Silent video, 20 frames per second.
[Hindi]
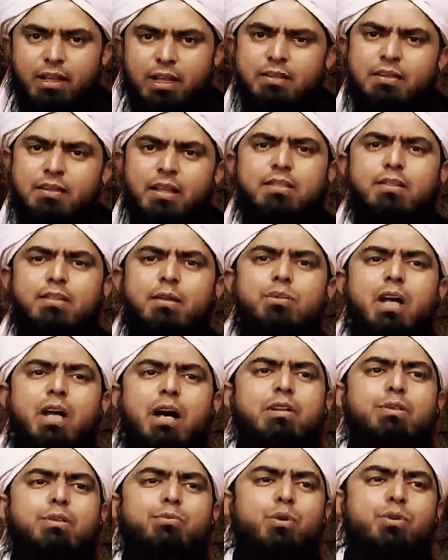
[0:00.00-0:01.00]
इन तक जब
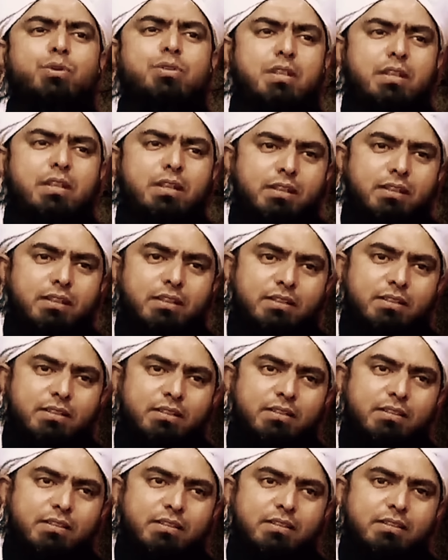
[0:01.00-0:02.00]
दावत पहुंची
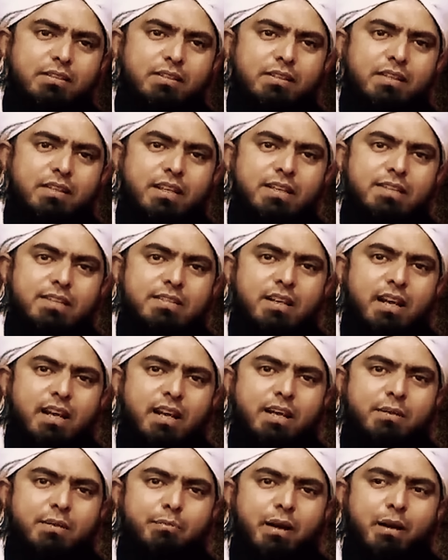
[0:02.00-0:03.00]
कि इस
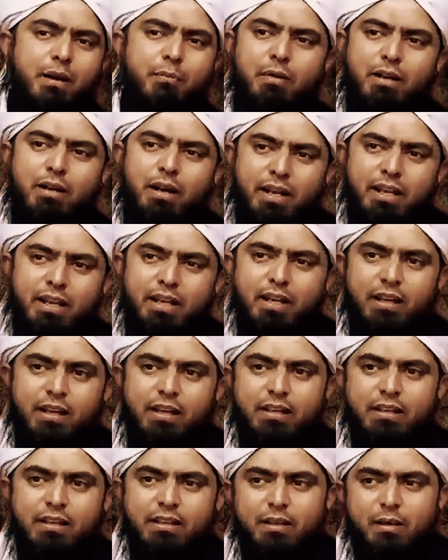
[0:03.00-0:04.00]
तरह एक पैगंबर आए
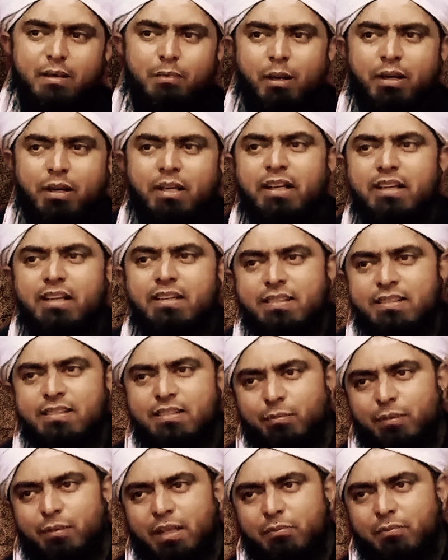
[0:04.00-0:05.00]
हैं मक्के की
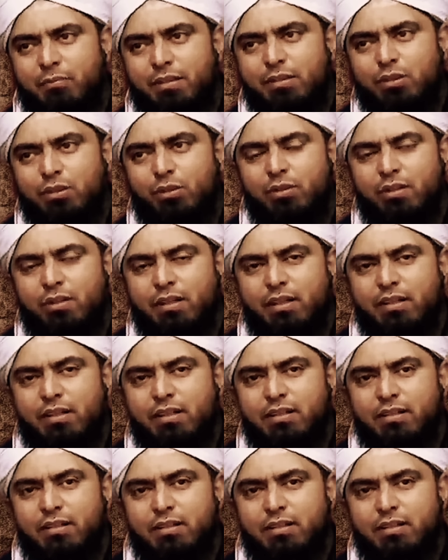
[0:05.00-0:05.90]
सरजमीन में जिन्होंने